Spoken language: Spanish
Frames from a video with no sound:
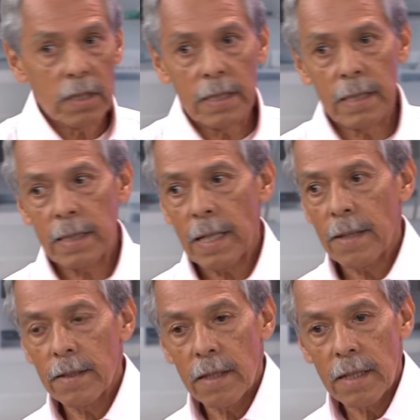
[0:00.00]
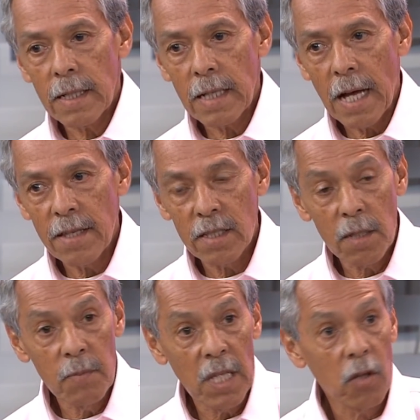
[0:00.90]
si es que ha,
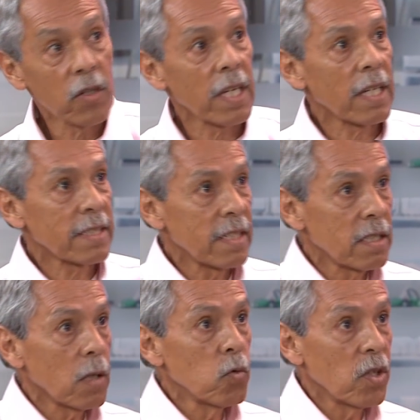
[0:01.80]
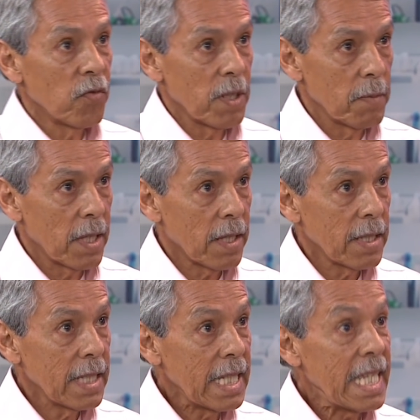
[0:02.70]
determinado que existe una enfermedad
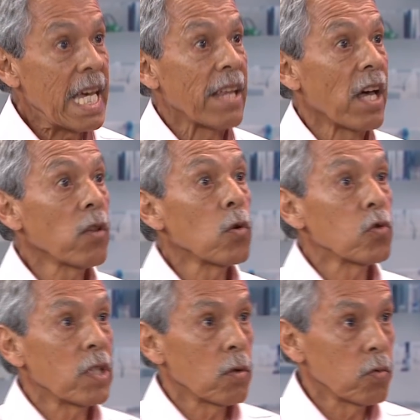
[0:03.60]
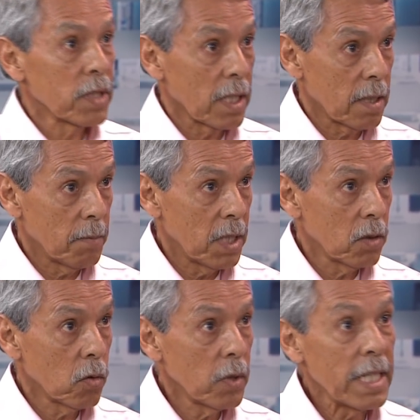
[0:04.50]
y ha dado usted un
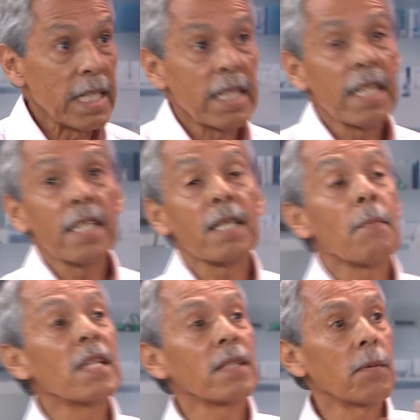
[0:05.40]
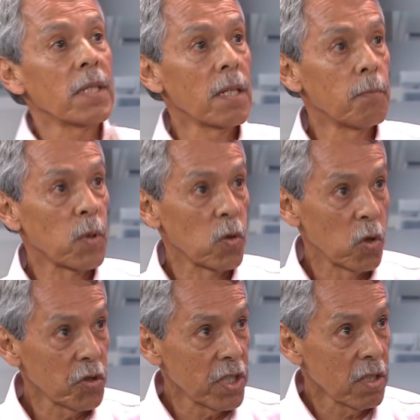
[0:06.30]
tratamiento y quiere también saber el
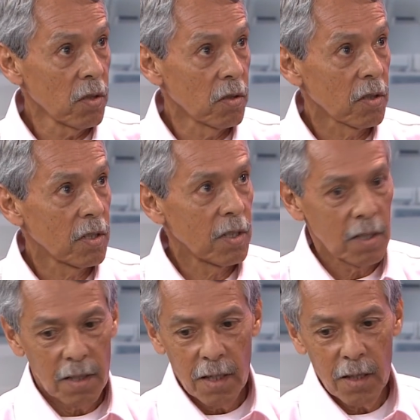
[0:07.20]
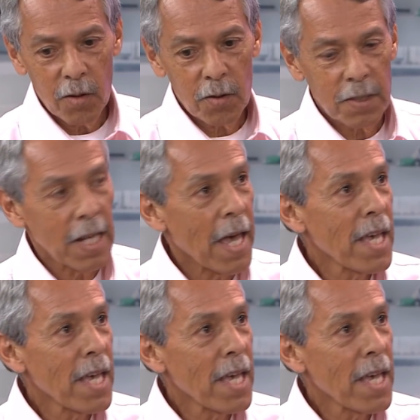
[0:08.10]
pronóstico, entonces la ah.